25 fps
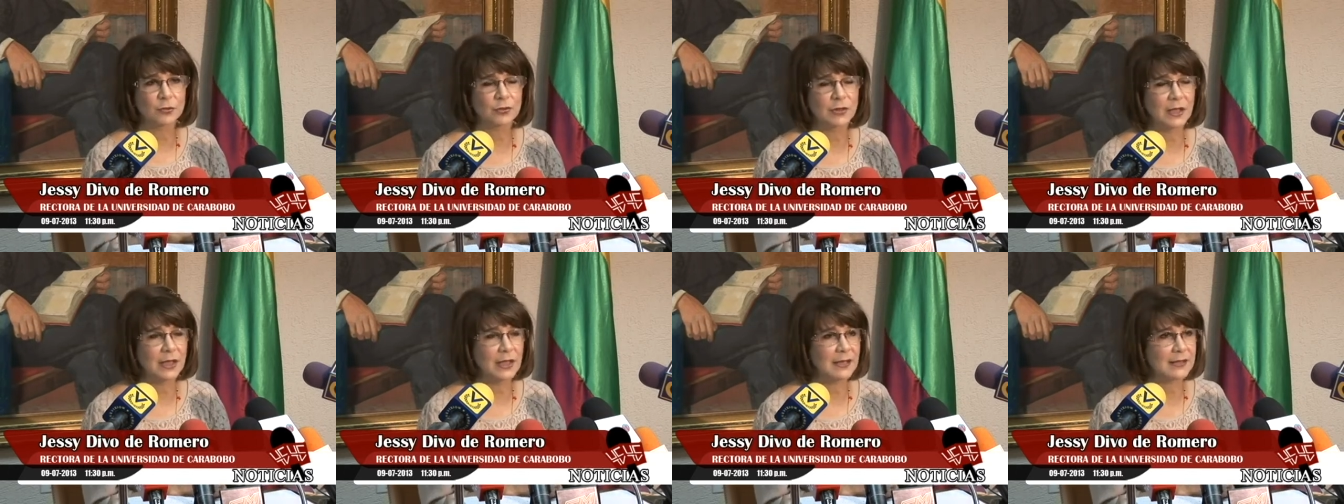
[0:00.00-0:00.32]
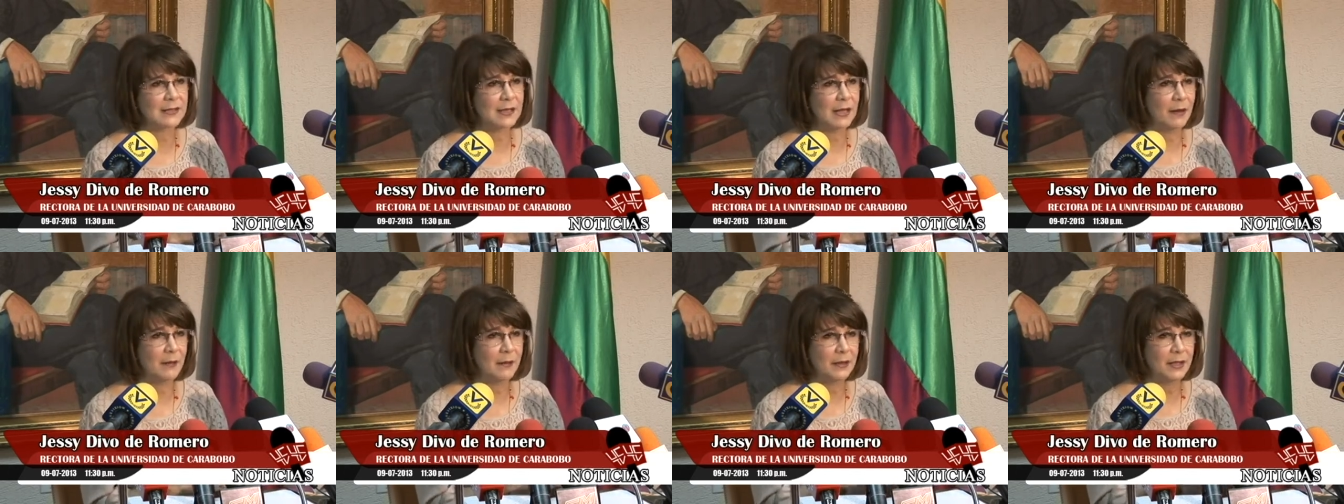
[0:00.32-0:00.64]

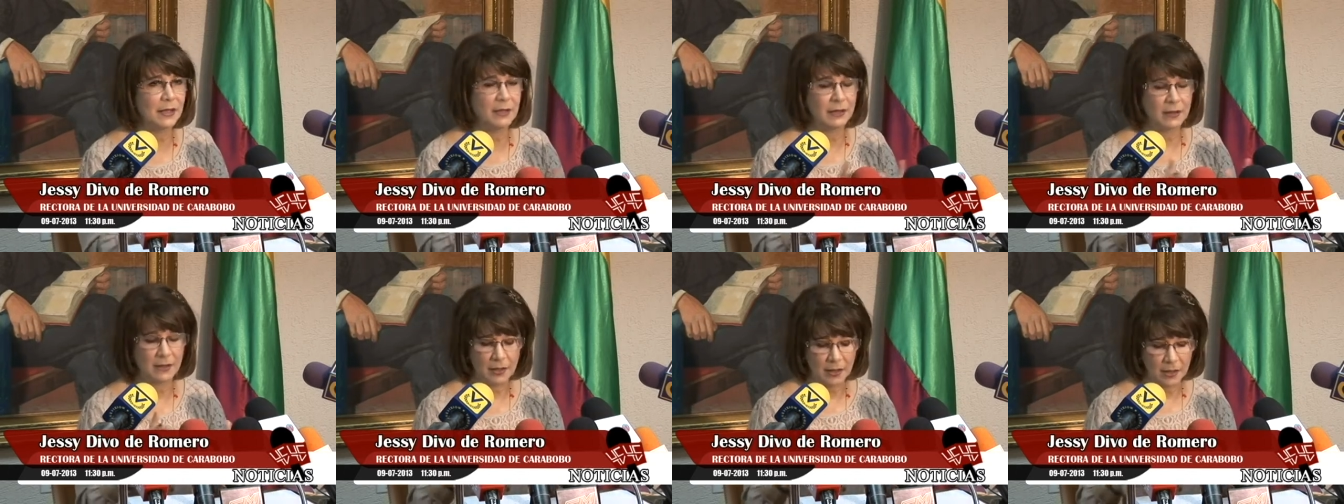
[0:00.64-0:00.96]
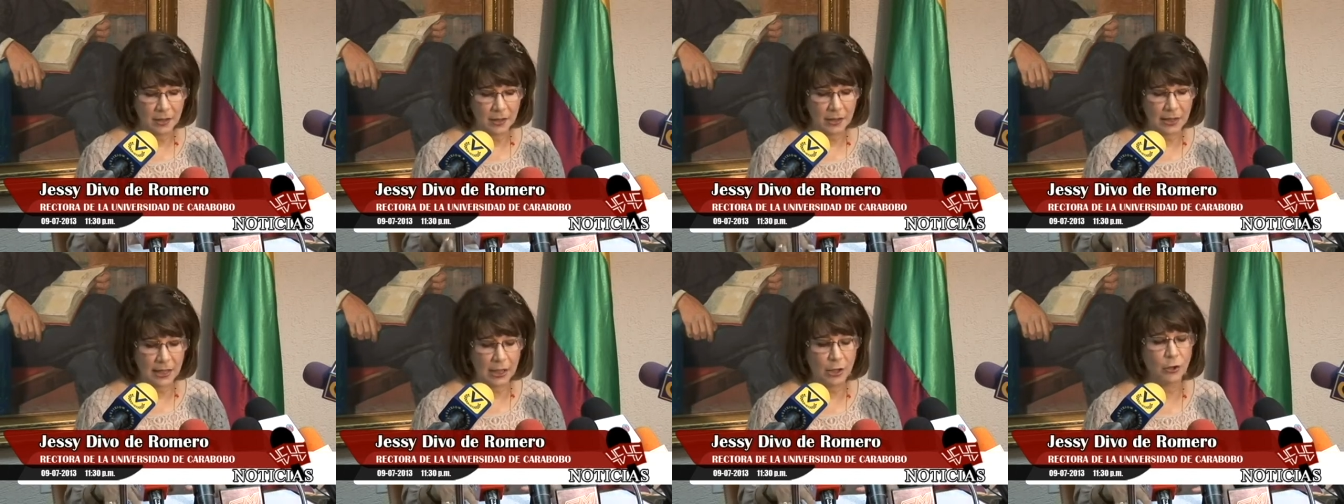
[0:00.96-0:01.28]
ustedes saben
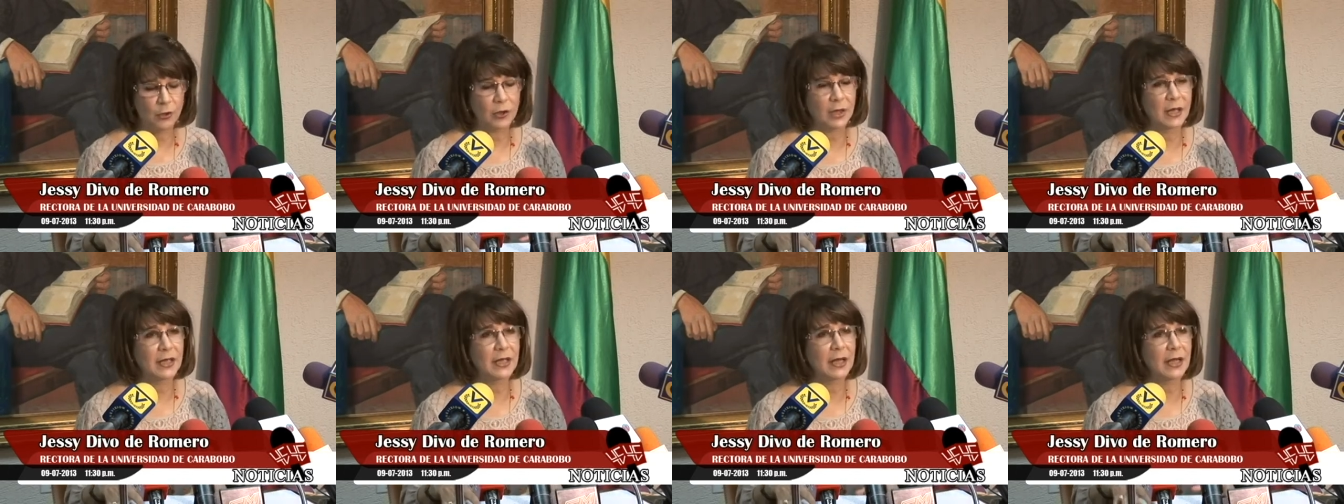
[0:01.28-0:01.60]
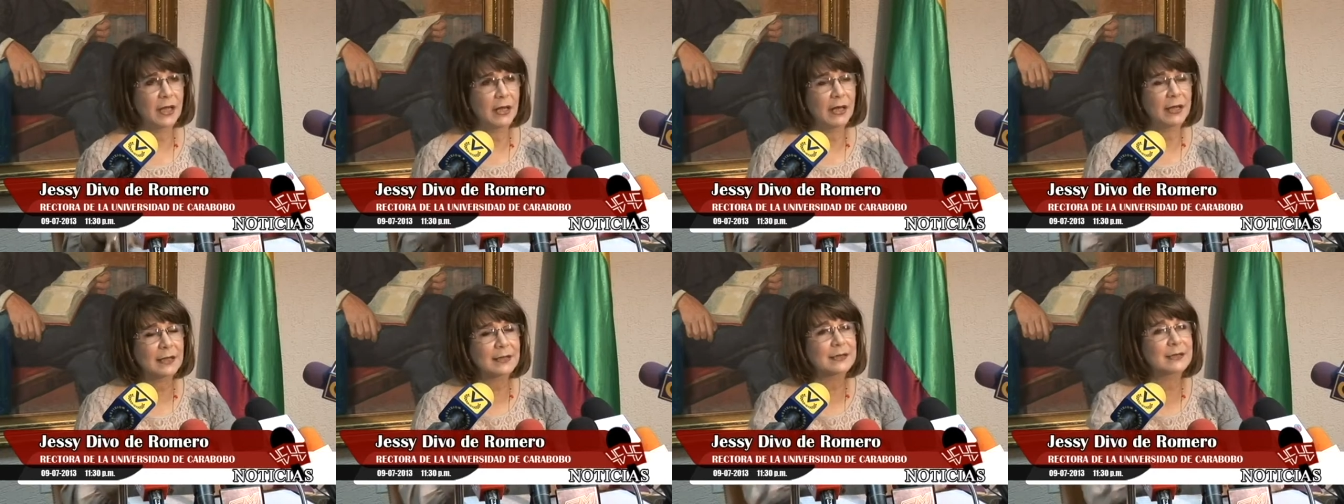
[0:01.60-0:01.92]
que es lo que
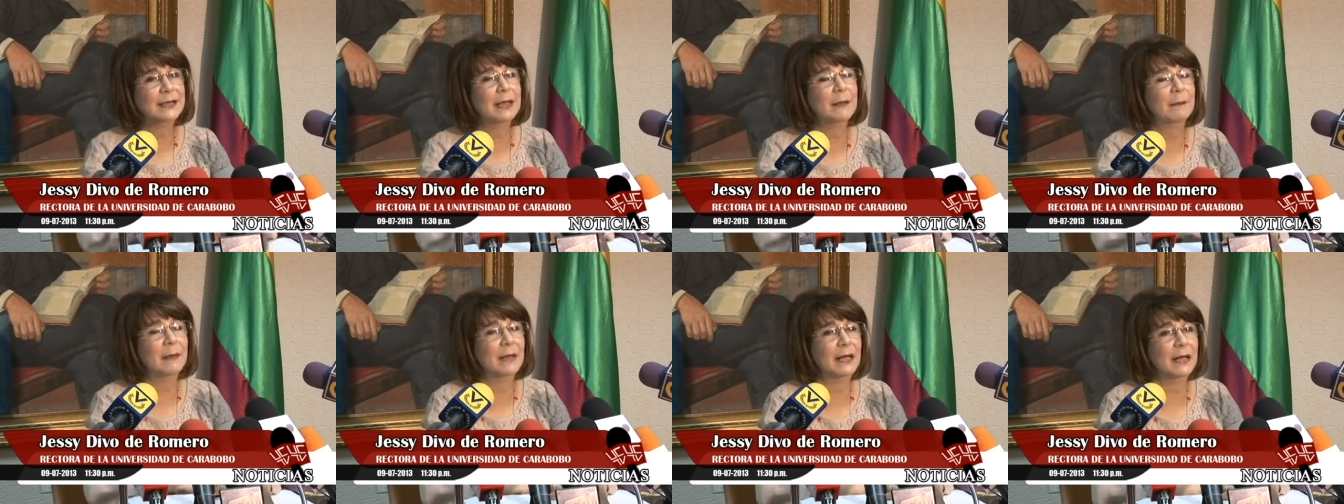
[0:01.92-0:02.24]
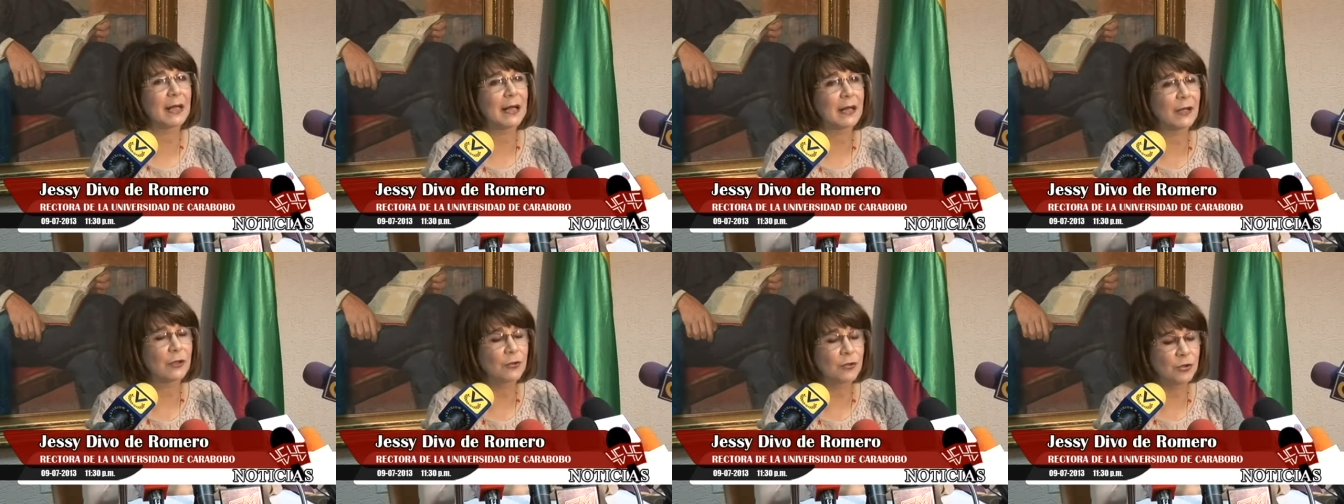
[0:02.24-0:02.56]
llega
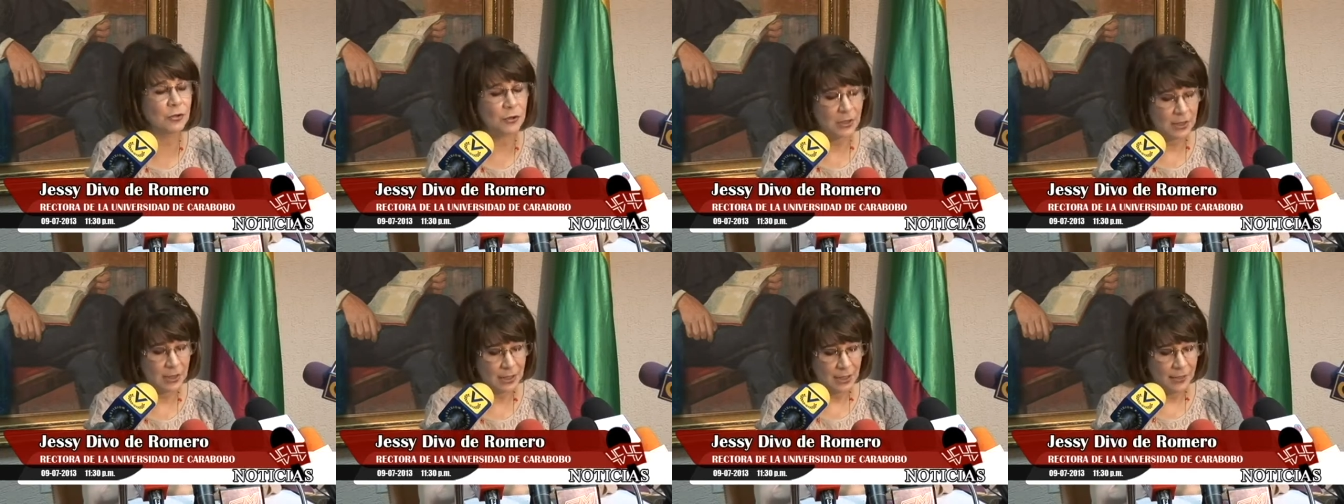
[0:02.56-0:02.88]
separado